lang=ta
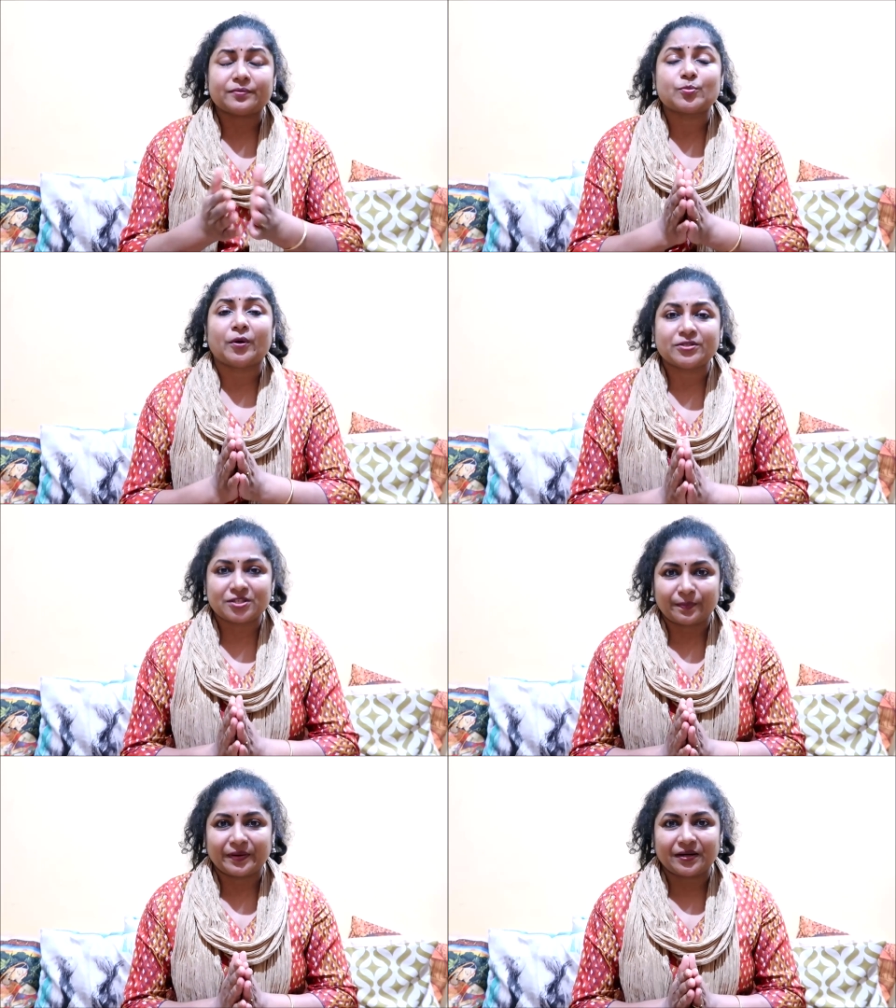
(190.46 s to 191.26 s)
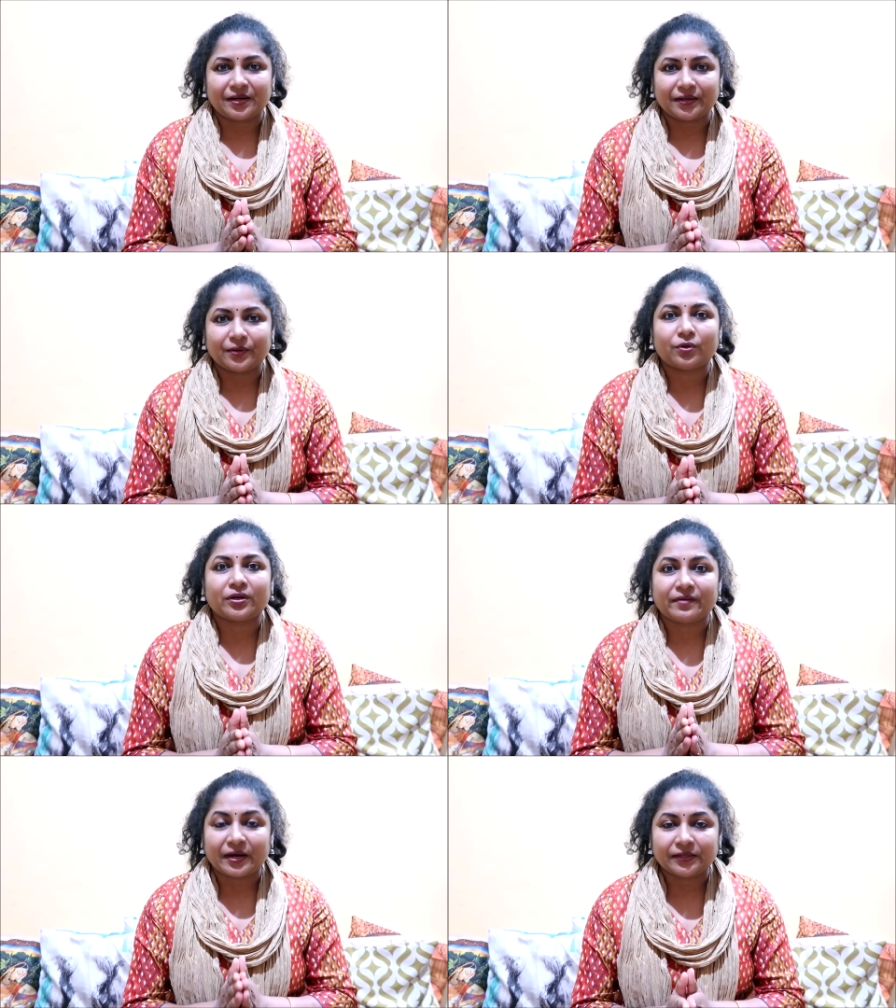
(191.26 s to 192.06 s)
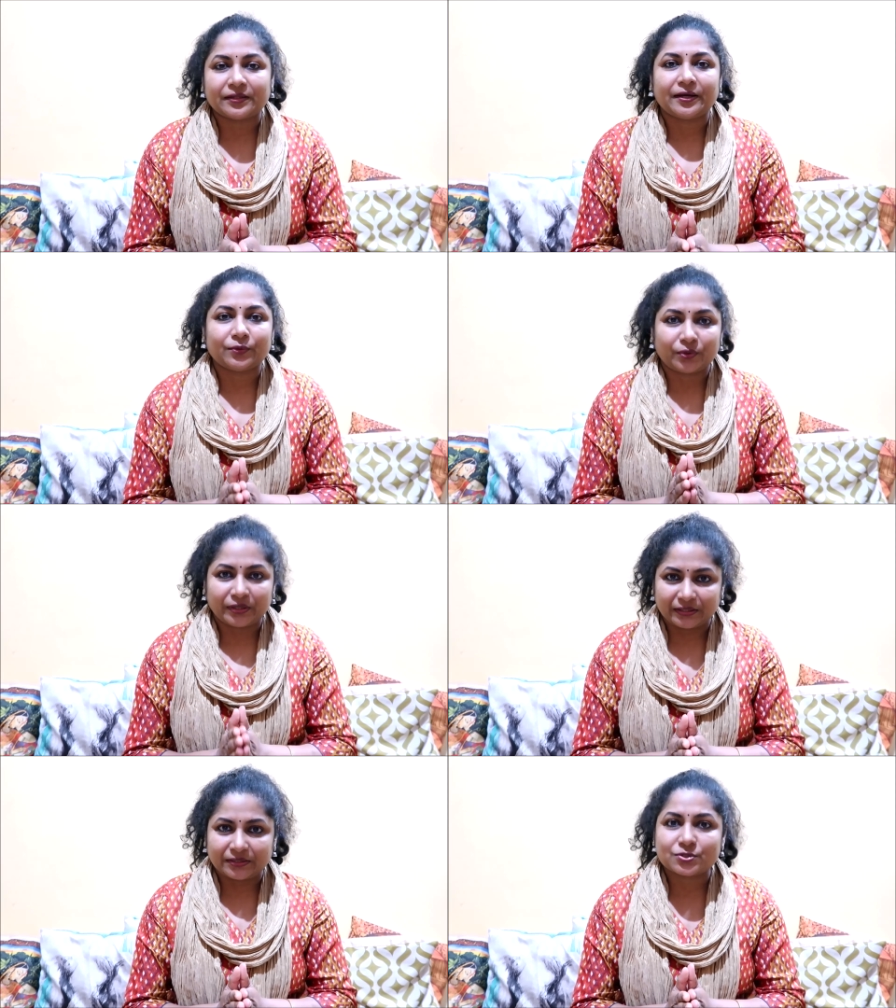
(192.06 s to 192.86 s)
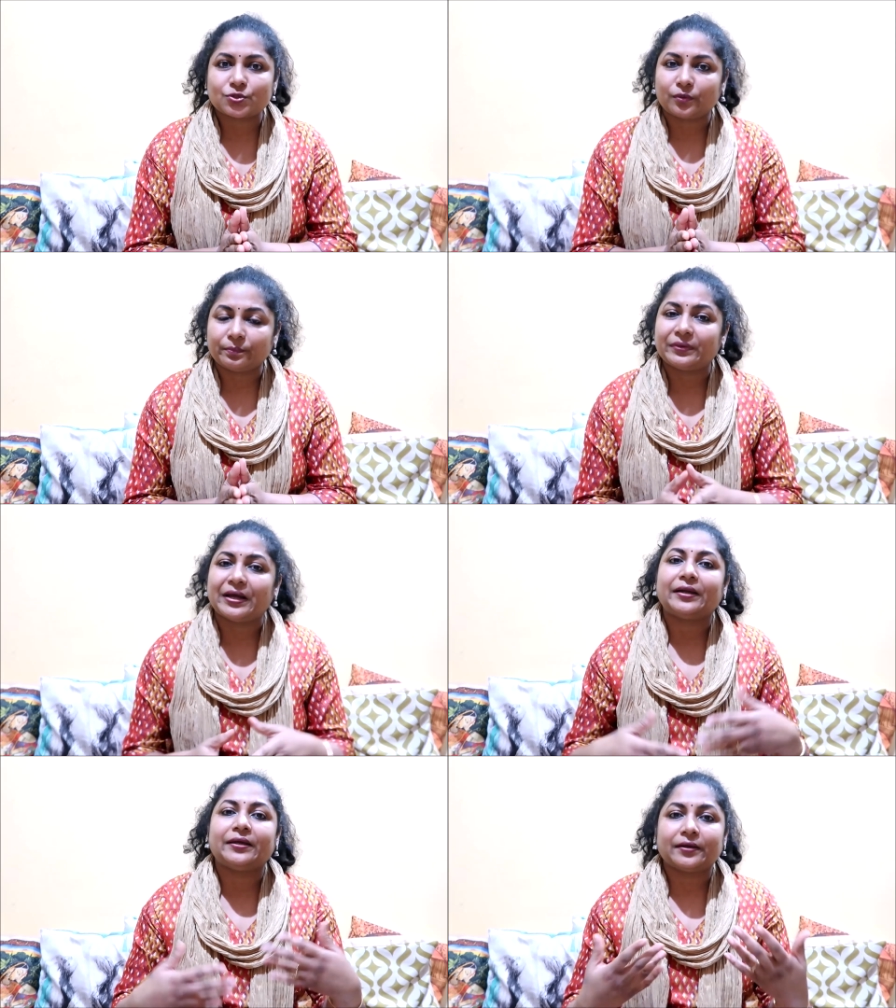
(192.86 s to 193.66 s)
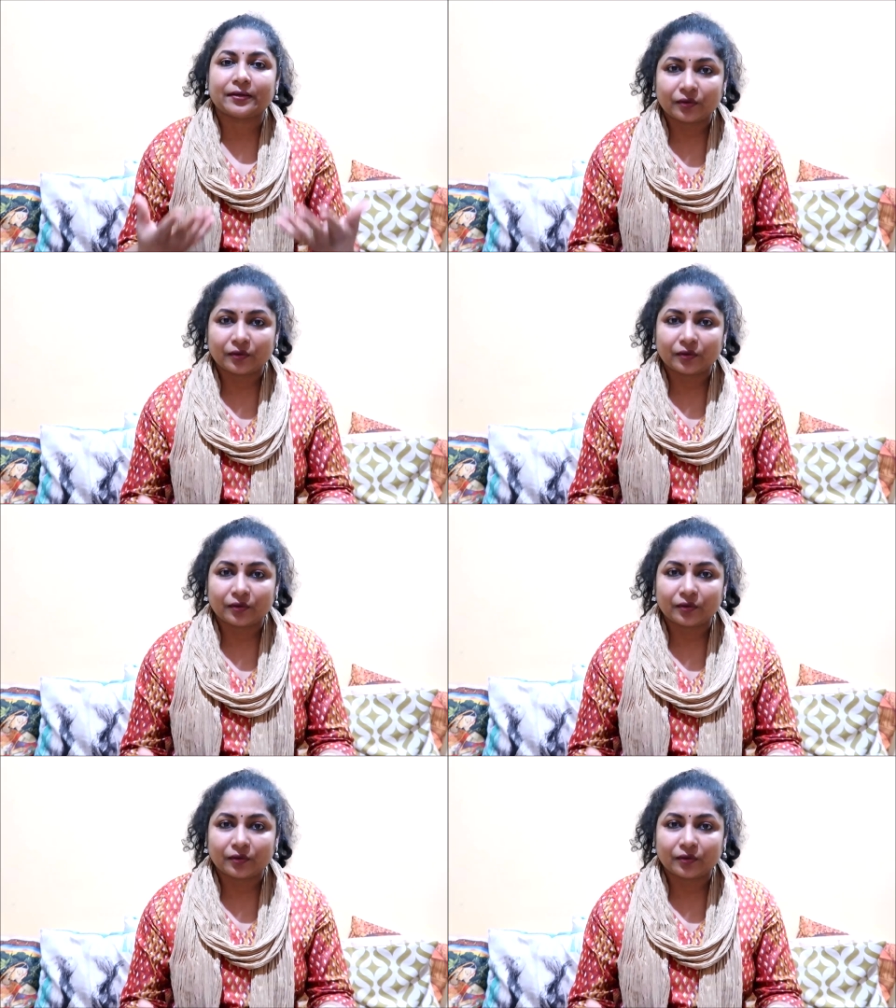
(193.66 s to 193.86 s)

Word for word: ஸ்பான்சர் பண்ணுறாங்க ஓகேவா அதுதான் இதோட இது ஸோ நிறைய